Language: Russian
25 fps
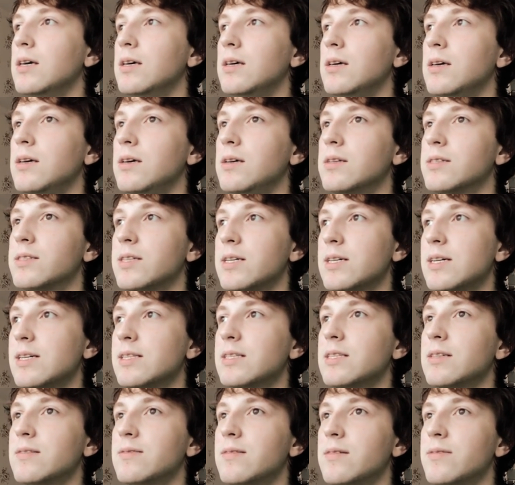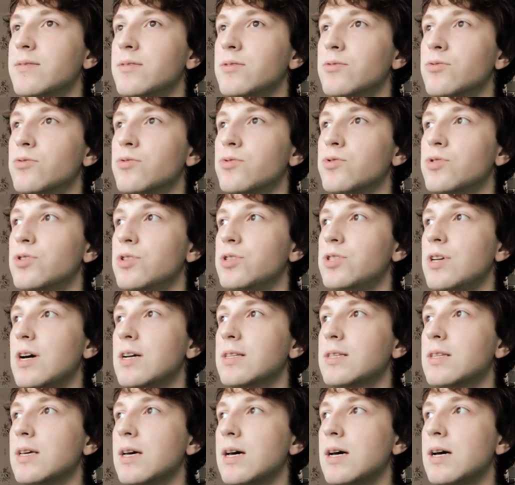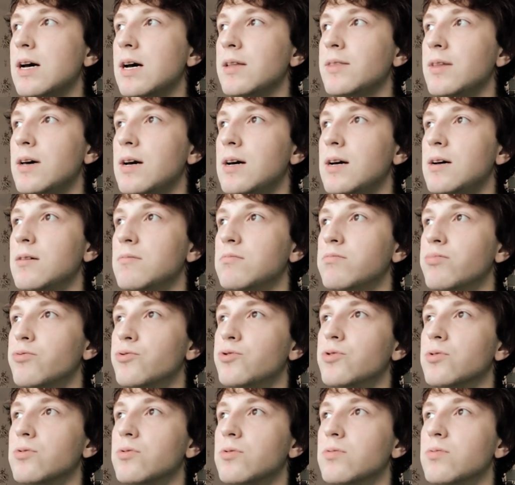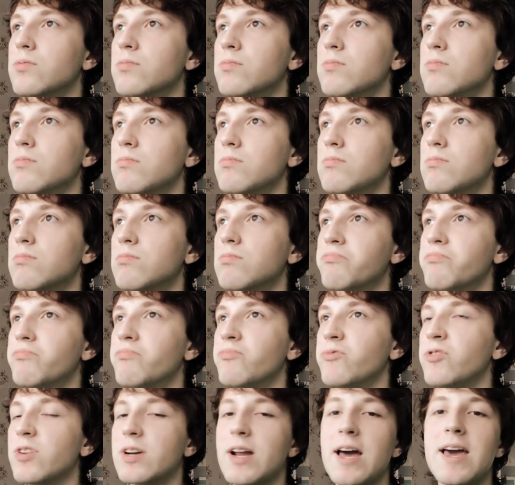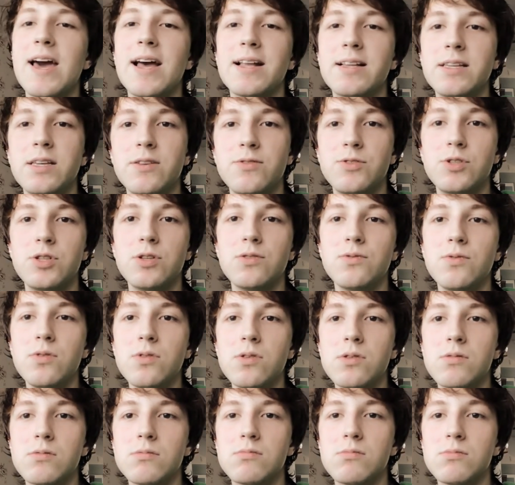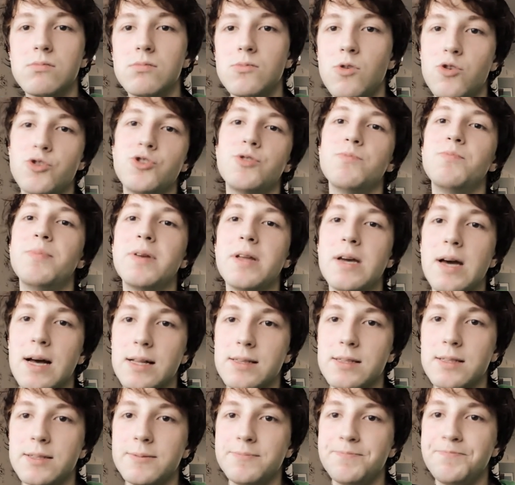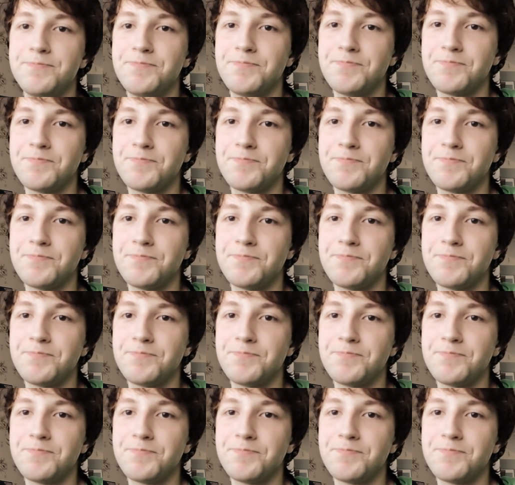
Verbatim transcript: И из-за этого Windows 10 она будет, вероятнее всего, очень приятной.